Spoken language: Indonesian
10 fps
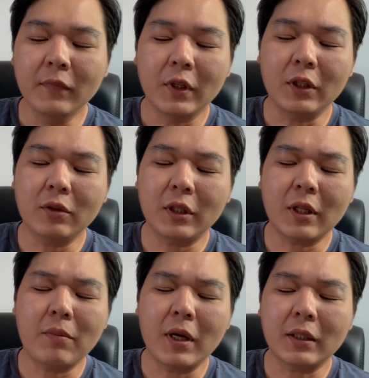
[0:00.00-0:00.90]
itu
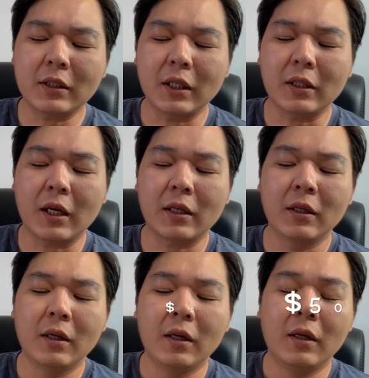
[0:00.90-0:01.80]
kita bayar sekitar
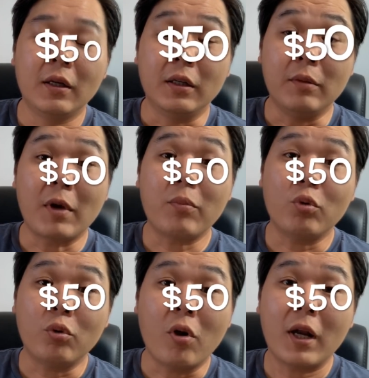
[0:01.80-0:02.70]

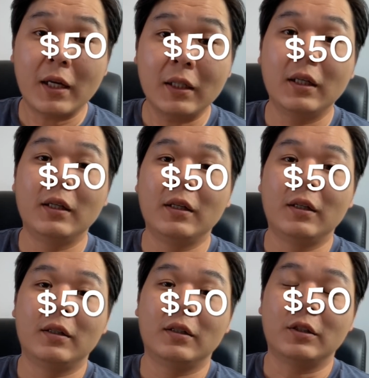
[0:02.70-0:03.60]
50 dolar
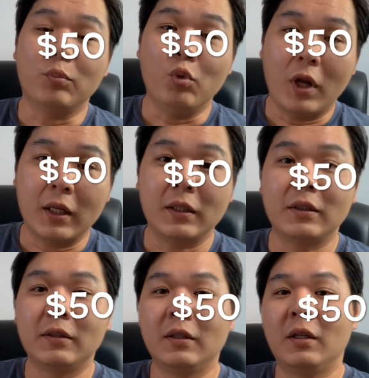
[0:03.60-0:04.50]
sebulan
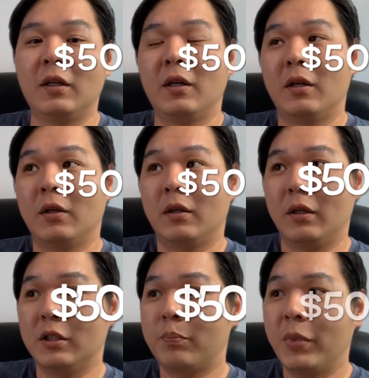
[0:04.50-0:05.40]

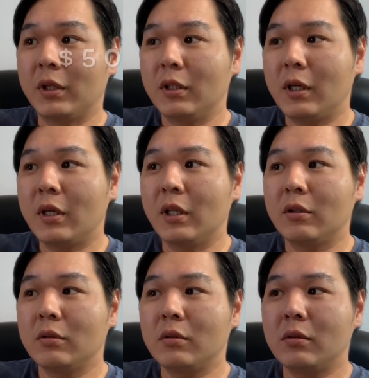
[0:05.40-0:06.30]
speednya
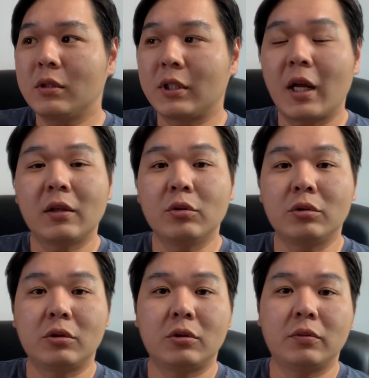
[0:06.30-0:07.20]
itu
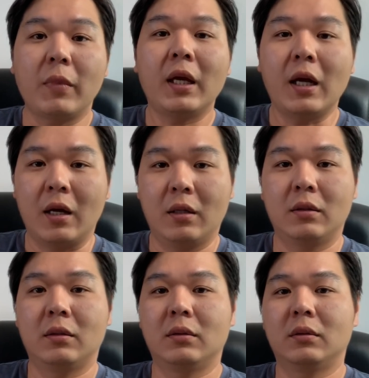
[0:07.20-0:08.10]
100 mega
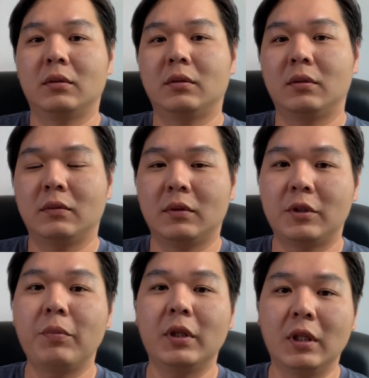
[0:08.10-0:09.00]

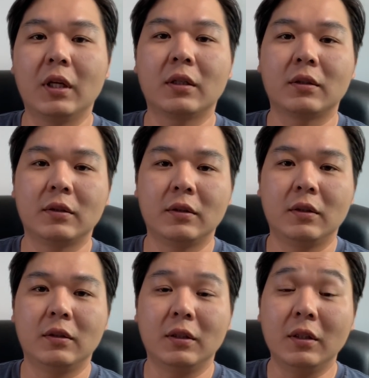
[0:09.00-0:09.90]
speednya
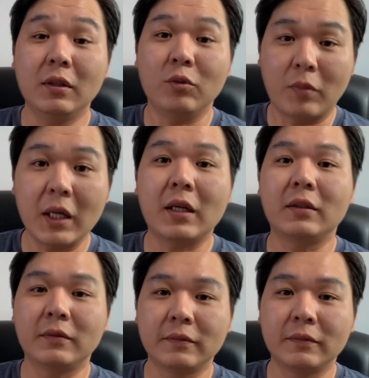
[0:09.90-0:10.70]
jadi lumayan